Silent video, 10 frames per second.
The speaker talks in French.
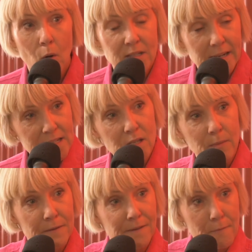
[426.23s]
On dirait que hein. les
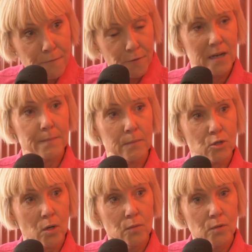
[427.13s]
hommes et les femmes veulent les mêmes
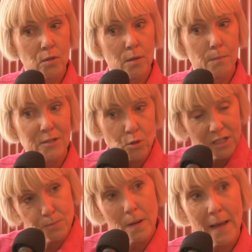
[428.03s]
choses, mais sur
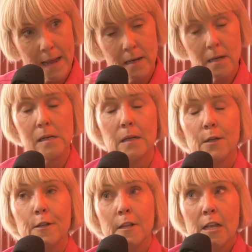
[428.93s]
des chemins parallèles.
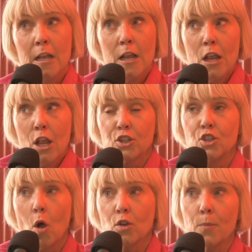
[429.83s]
Mhm.
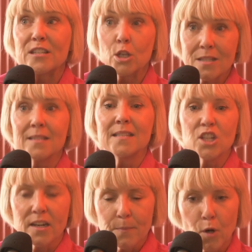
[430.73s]
Donc, mais ceci dit,
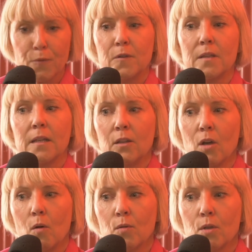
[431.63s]
j'en ai profité
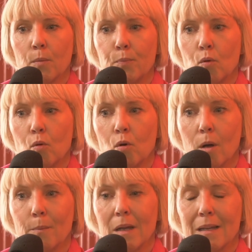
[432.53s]
donc
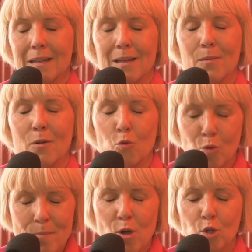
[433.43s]
pour,
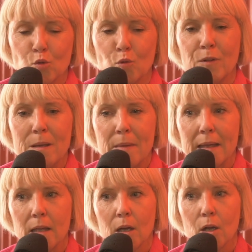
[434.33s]
oui, me retrouver,
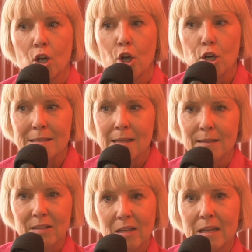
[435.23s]
mais
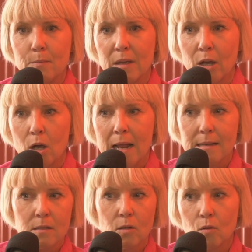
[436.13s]
recentrer mes
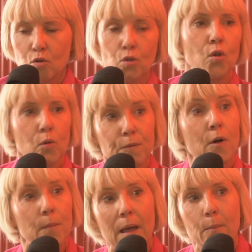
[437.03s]
relations sur d'autres
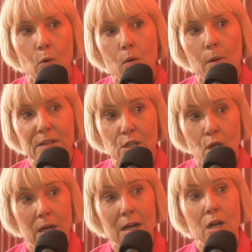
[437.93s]
formes d'amour. Parce que
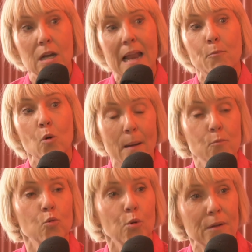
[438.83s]
l'amour
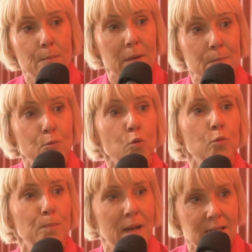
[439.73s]
amoureux avait pris mhm.
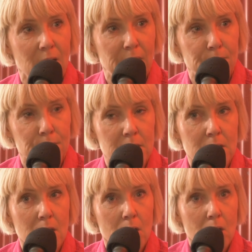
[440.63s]
beaucoup de place dans ma
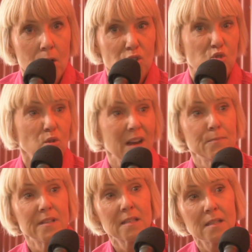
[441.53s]
vie, sur
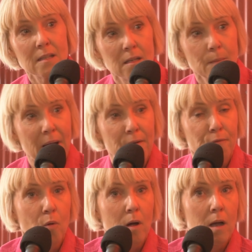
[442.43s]
l'amitié
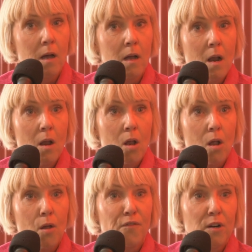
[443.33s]
parfois,
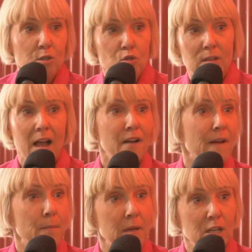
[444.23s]
euh, voler du temps en
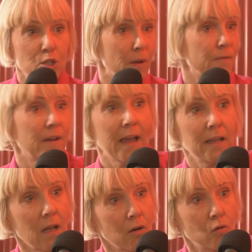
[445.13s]
famille, je mhm. préférais
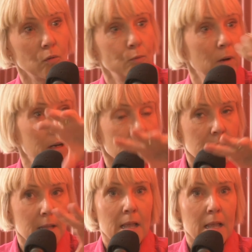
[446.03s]
être en couple, ouais.